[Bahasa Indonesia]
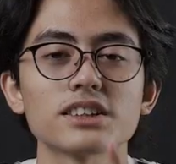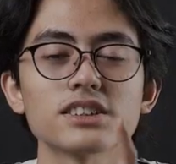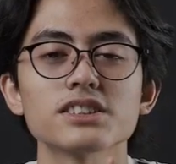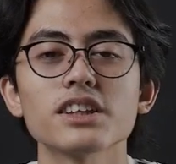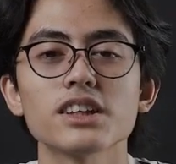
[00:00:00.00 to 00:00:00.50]

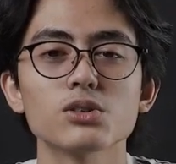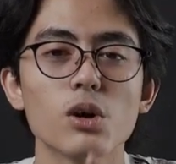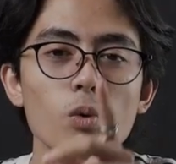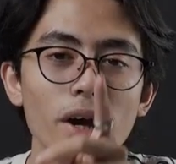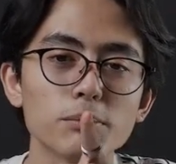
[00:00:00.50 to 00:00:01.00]
resistant dan
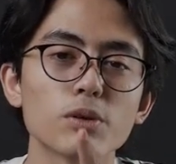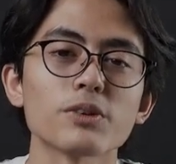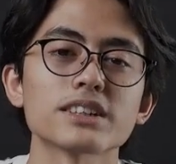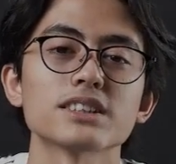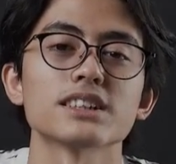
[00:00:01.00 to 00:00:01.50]
juga
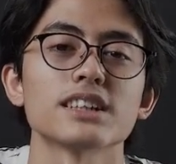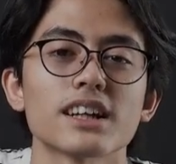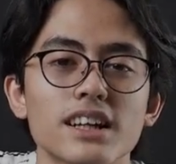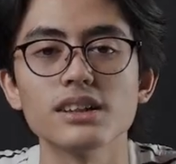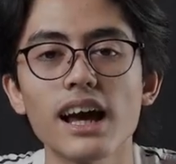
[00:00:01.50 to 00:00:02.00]
windproof
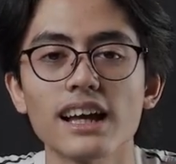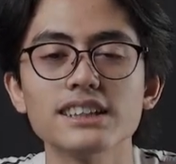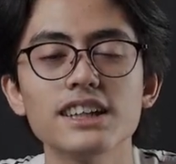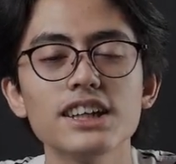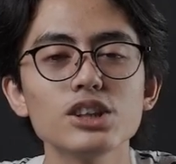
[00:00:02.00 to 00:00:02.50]
Nexter. Nah,
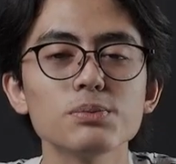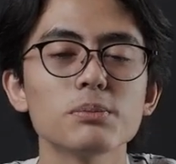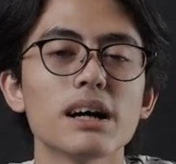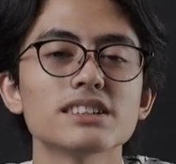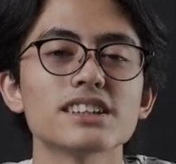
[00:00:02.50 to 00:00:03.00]
jadi itu
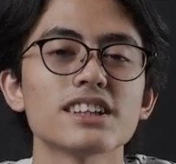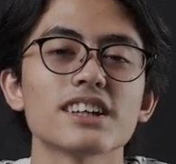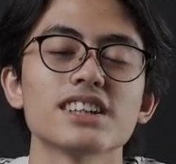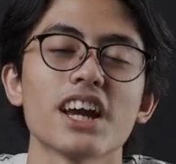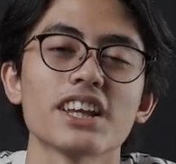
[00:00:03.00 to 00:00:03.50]
pembahasan
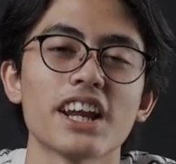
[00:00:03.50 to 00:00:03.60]
tentang jaket